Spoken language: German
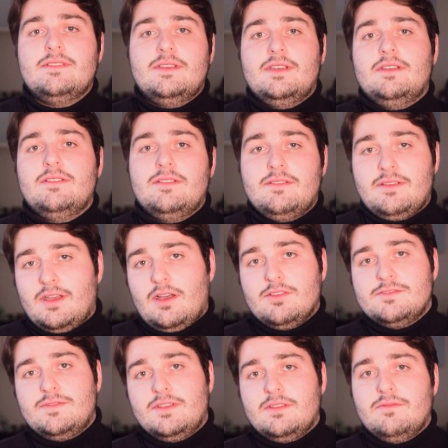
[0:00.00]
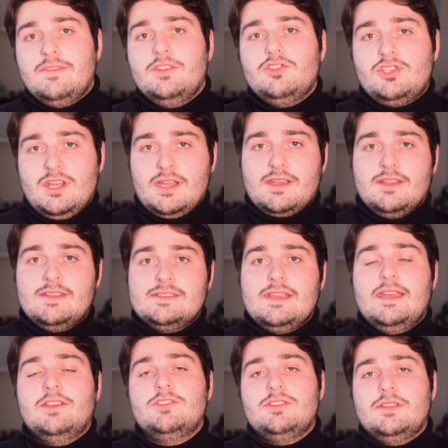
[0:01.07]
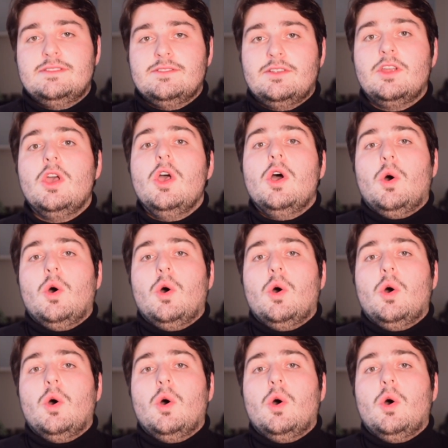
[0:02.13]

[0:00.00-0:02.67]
äh, rausfinden, wie stark ihr das einstellen sollt,